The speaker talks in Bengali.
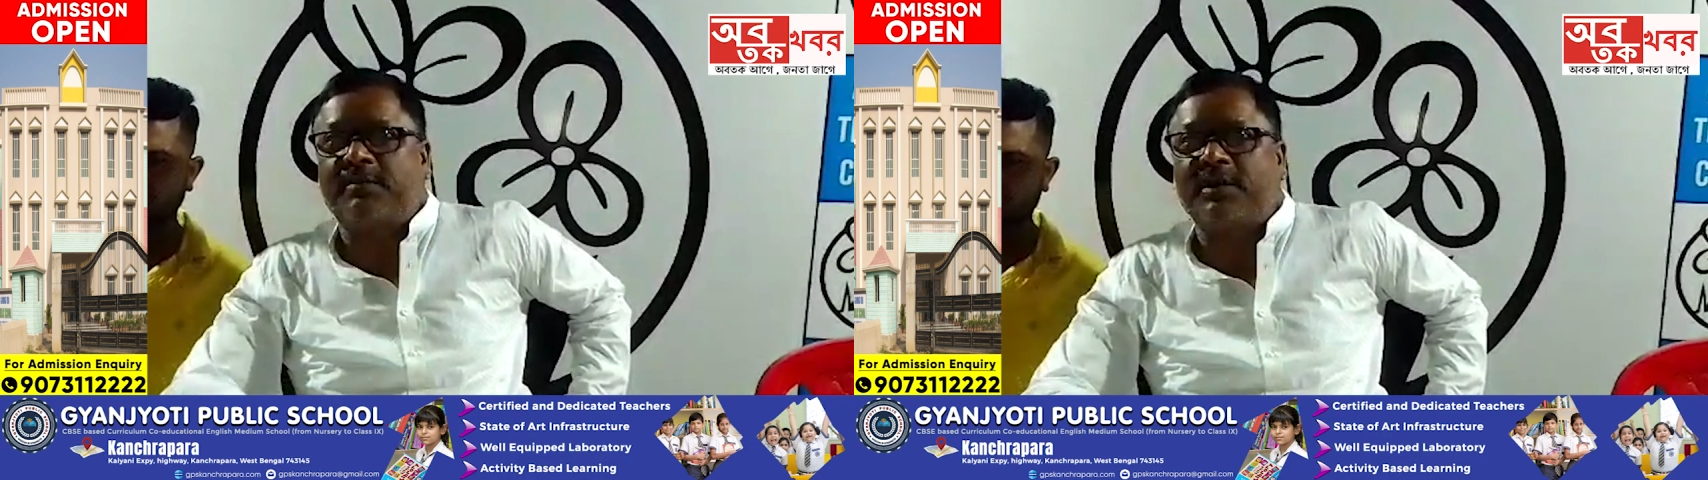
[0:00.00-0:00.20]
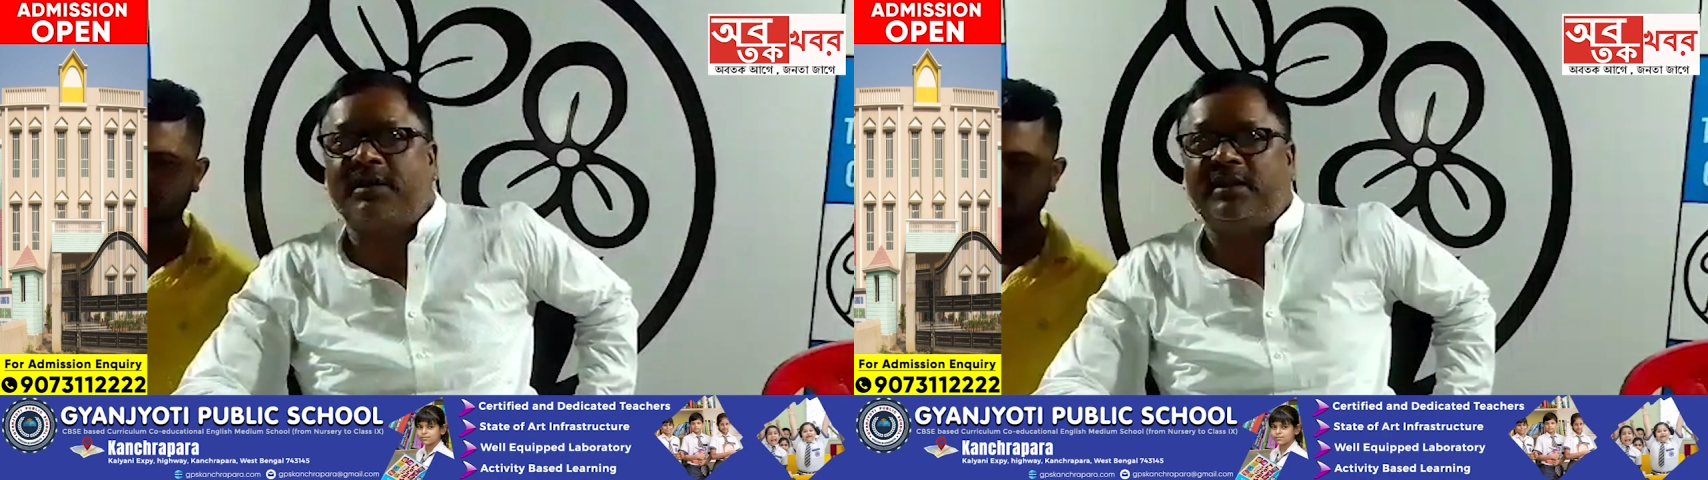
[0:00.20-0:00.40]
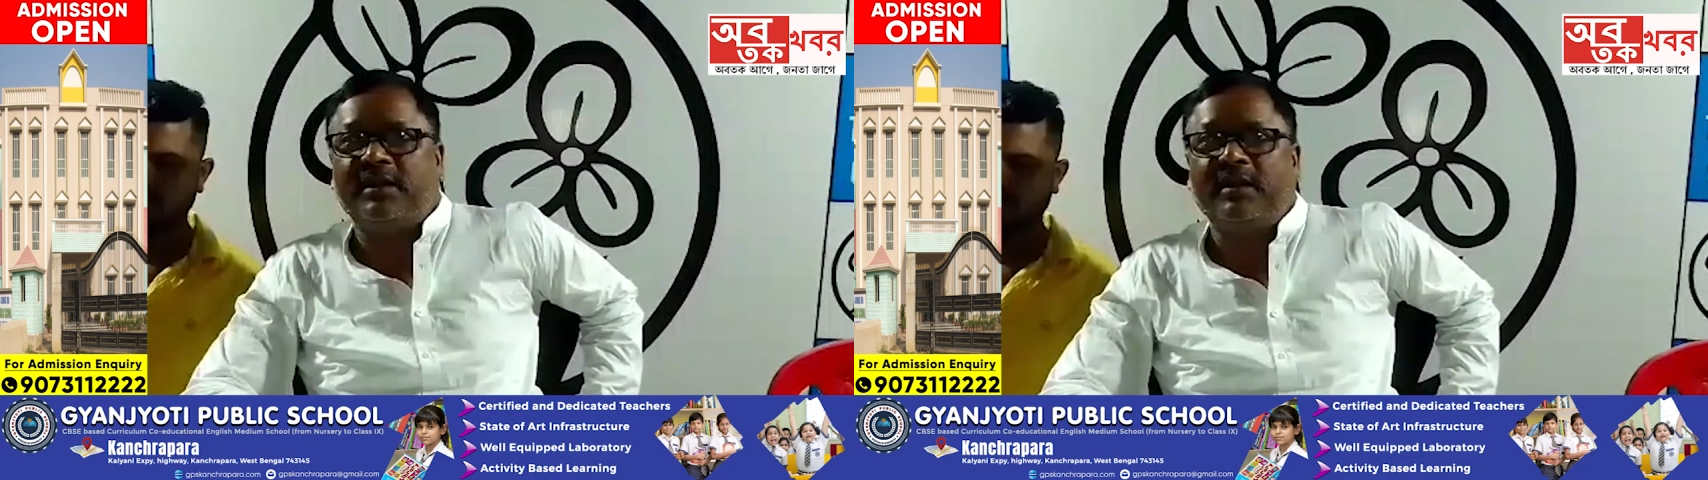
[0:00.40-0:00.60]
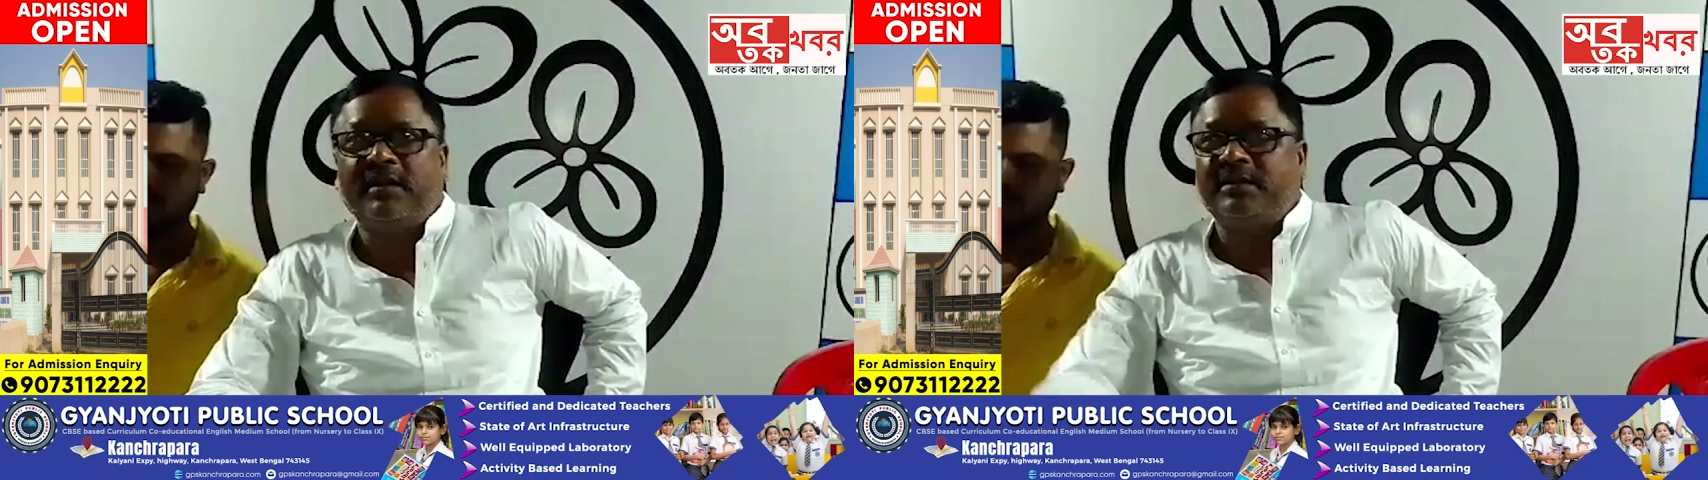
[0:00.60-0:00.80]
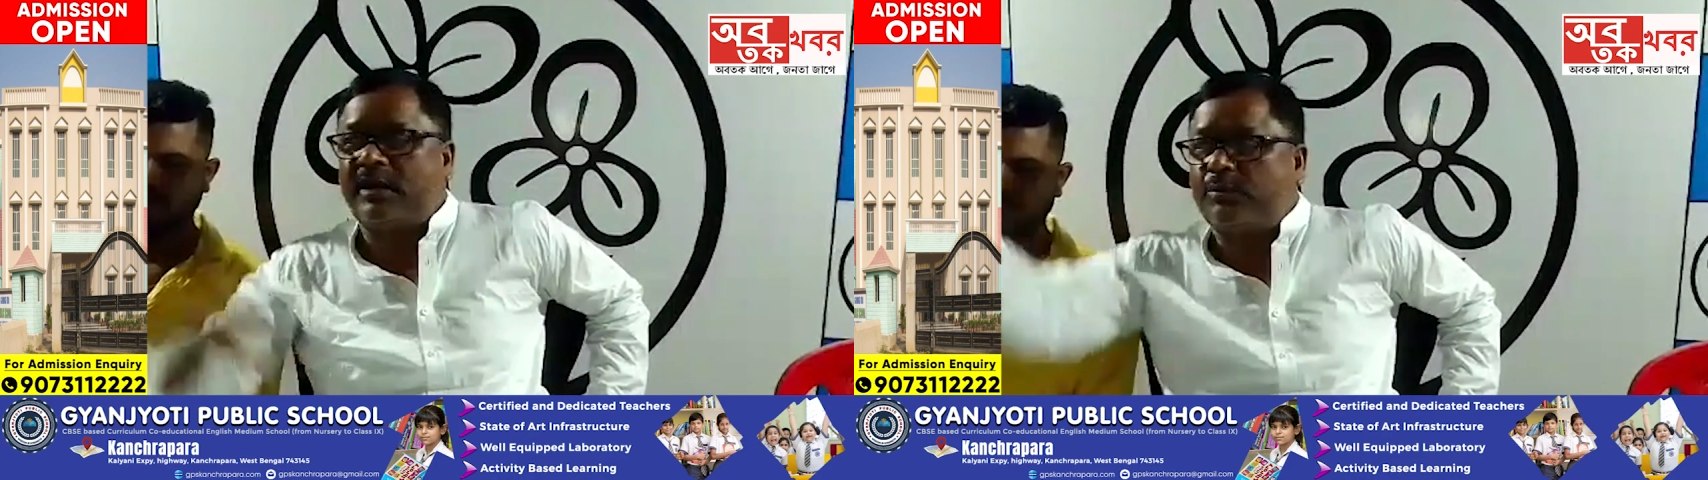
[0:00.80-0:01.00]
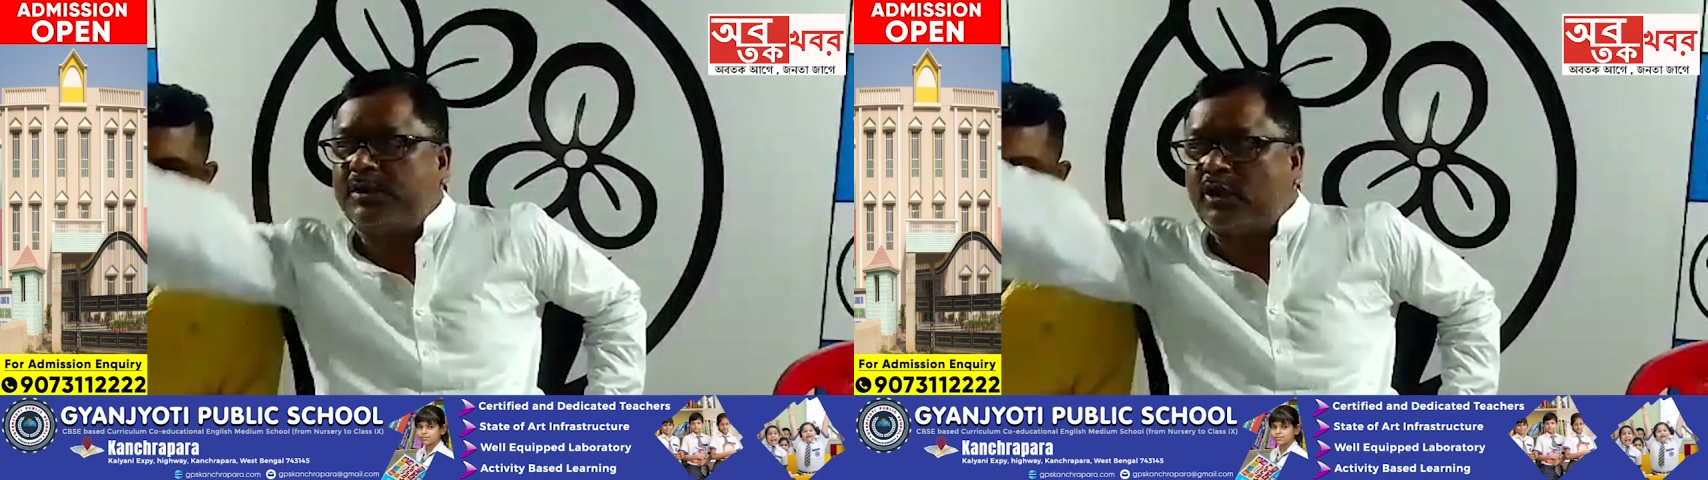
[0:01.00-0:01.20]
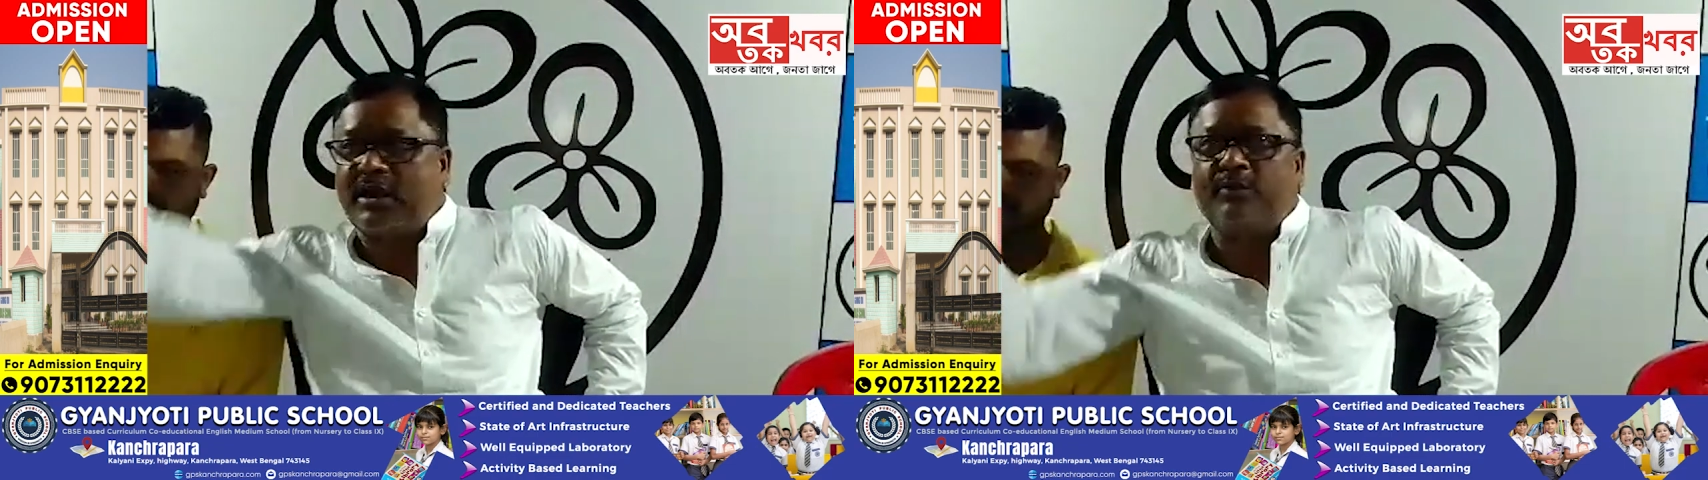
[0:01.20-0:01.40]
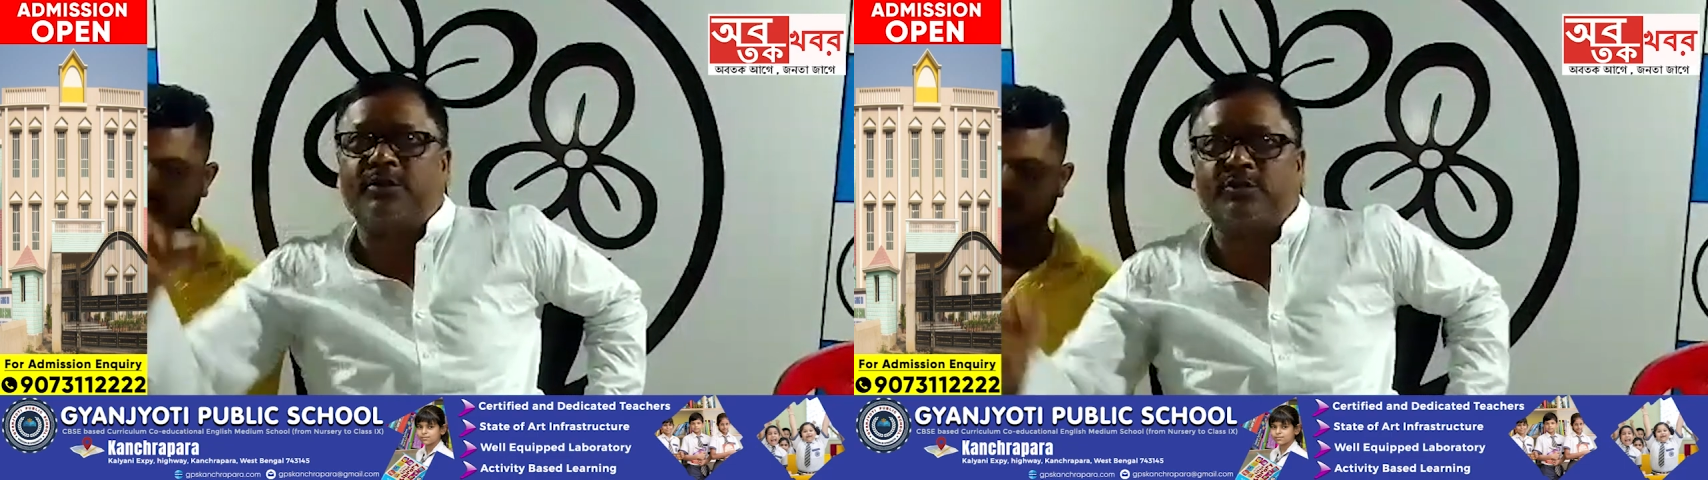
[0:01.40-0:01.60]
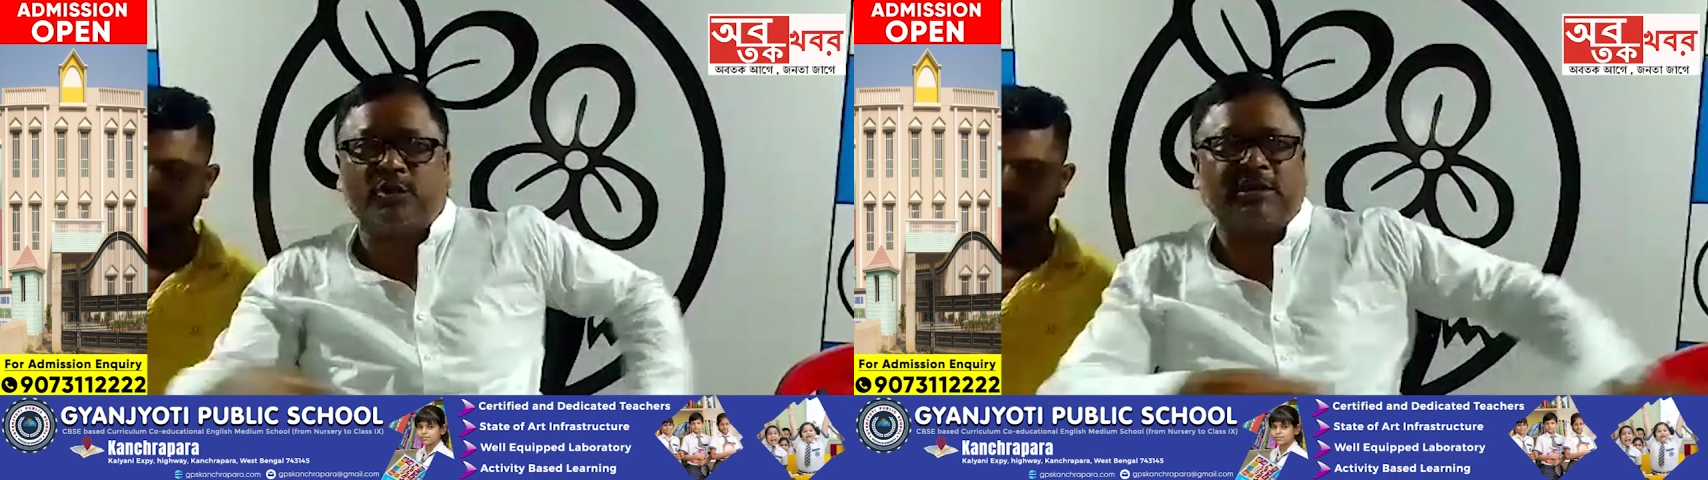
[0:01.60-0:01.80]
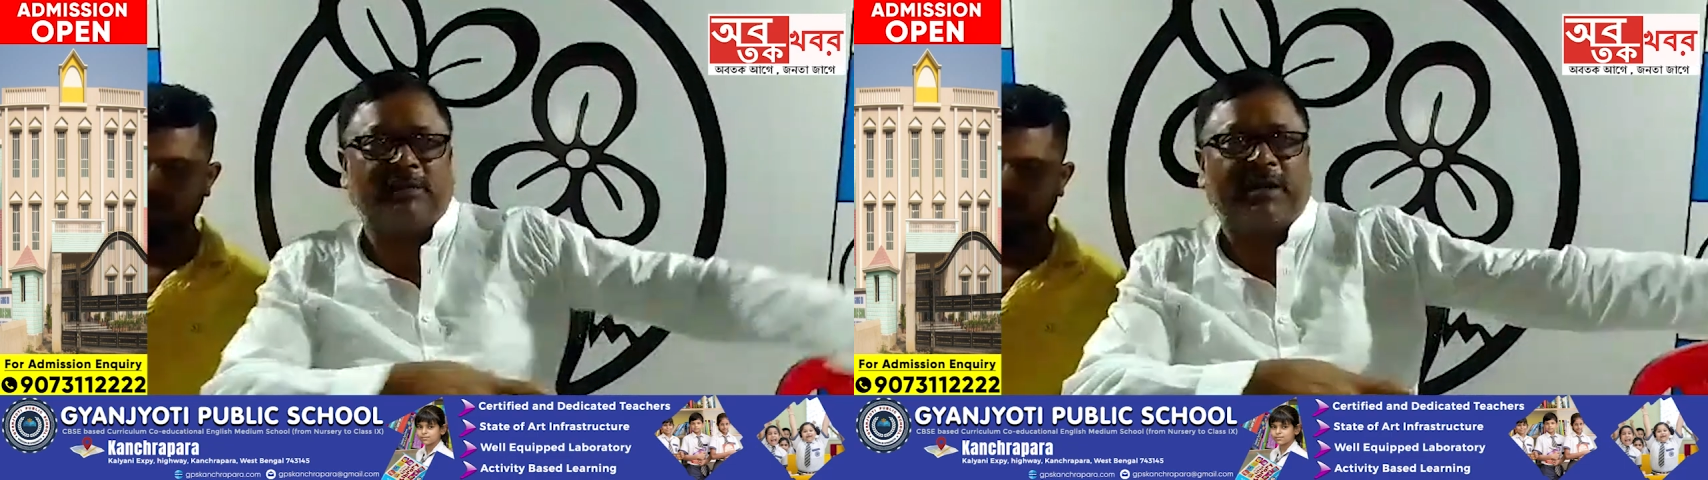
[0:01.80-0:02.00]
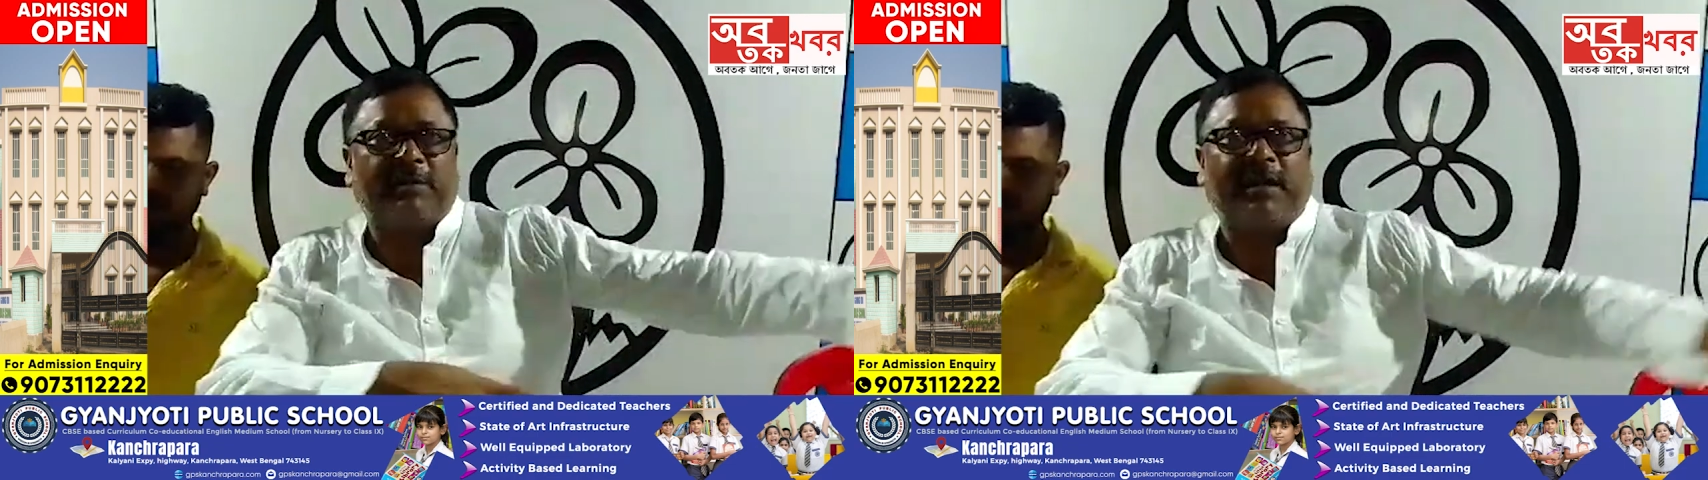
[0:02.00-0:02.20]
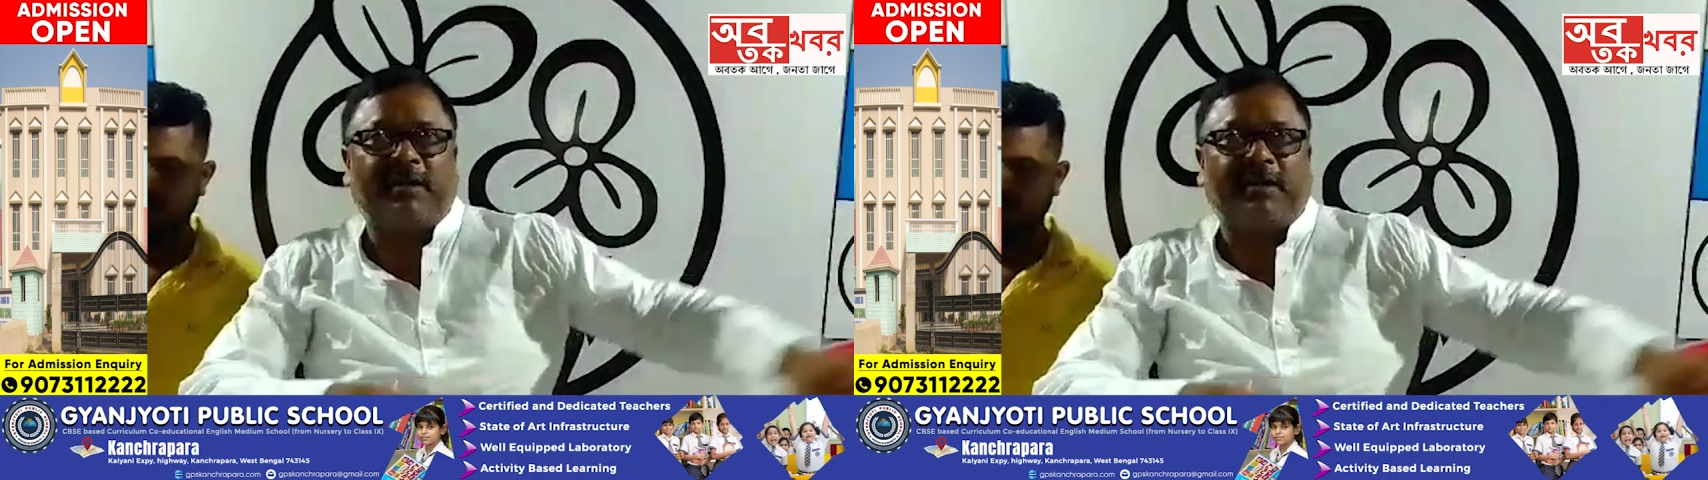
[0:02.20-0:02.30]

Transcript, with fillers: বলেনি যে ভিতরে কাউন্টিং চলছে আমাকে বাইরে